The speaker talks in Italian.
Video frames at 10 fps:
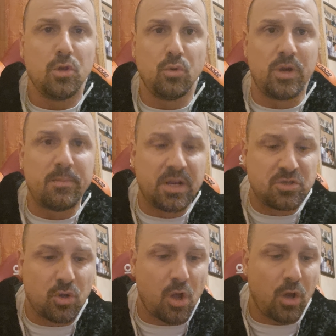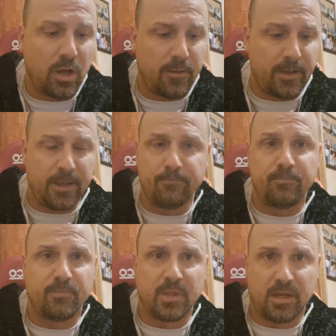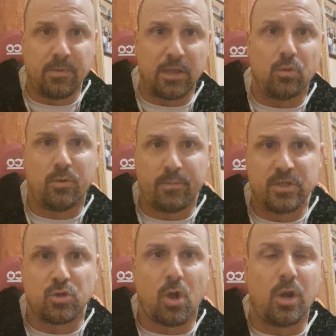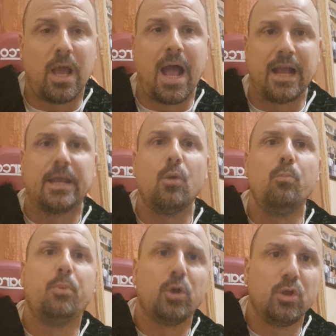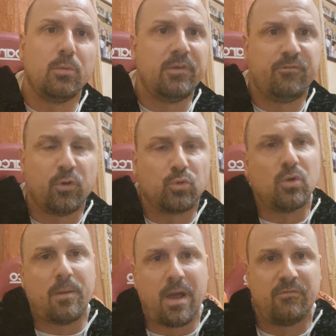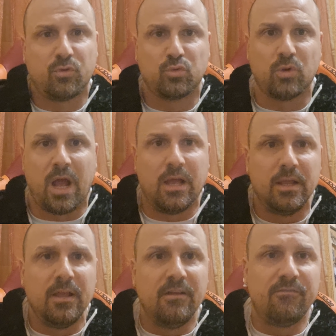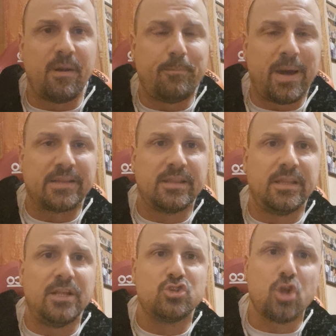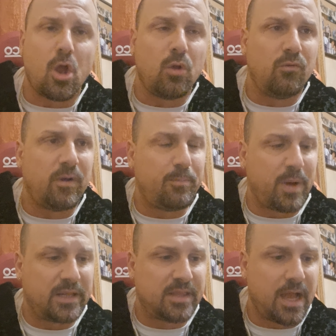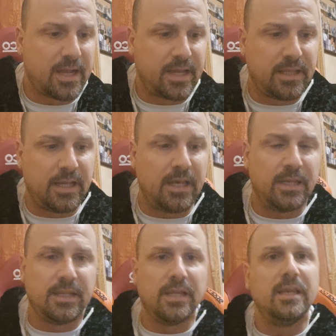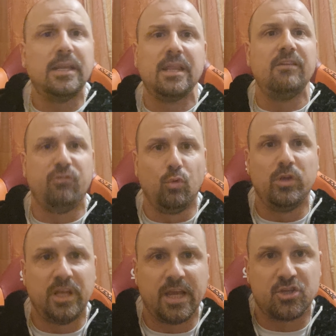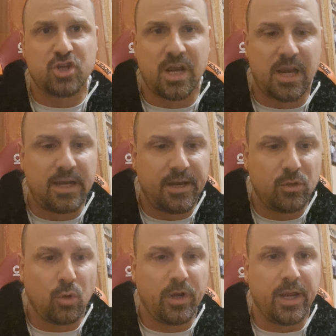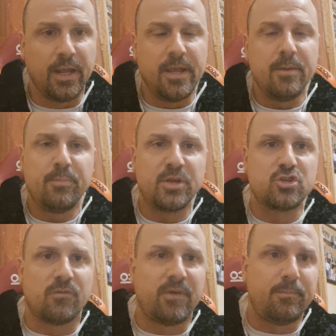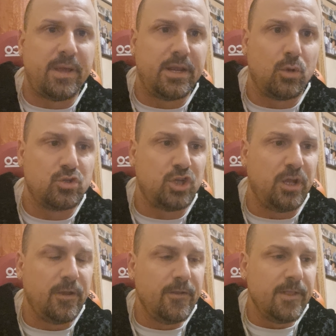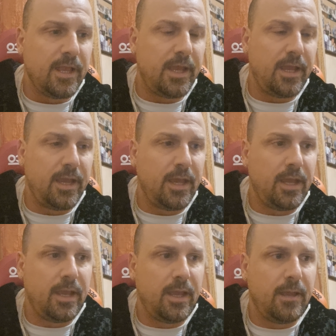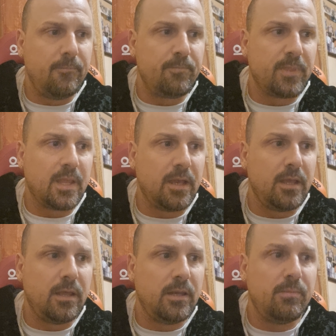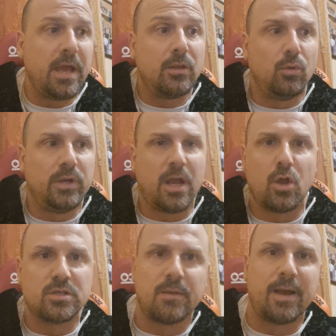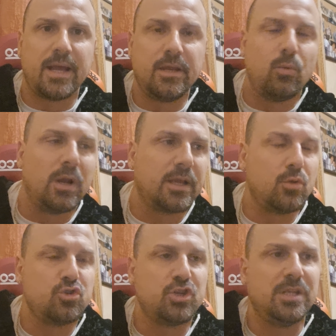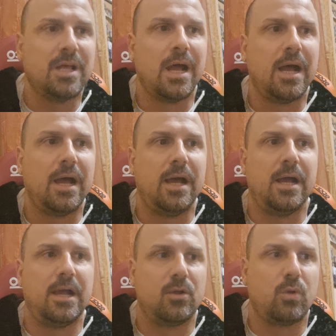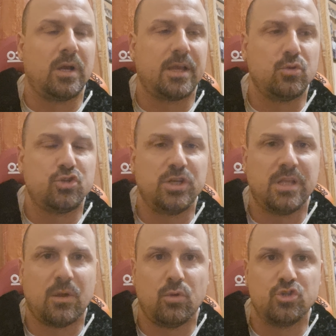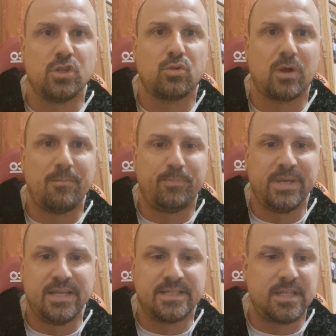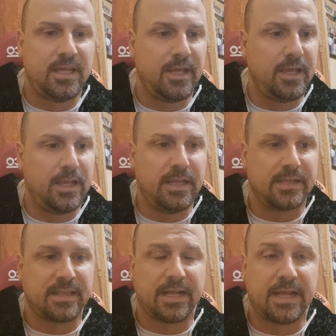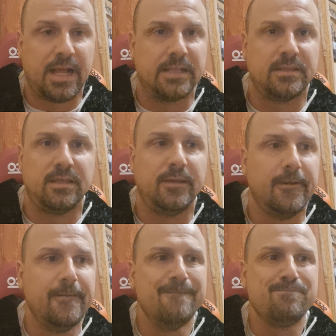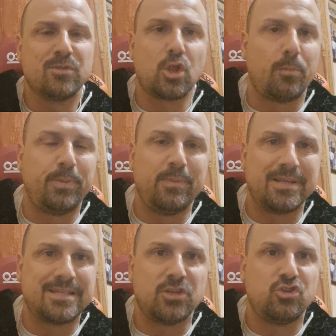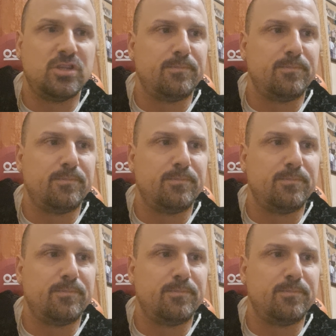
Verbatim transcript: non hai preso gol eh, ripeto non hai preso gol anche un pochino per fortuna ma fortuna fa parte del gioco, fa parte anche delle, del, dei fluidi che c'ha l'allenatore, perciò va bene così. E, ehm, eh, ripeto, l'unica cosa, magari qualche uscita, qualche uscita con i centrocampisti, gli attaccanti, troppi passaggi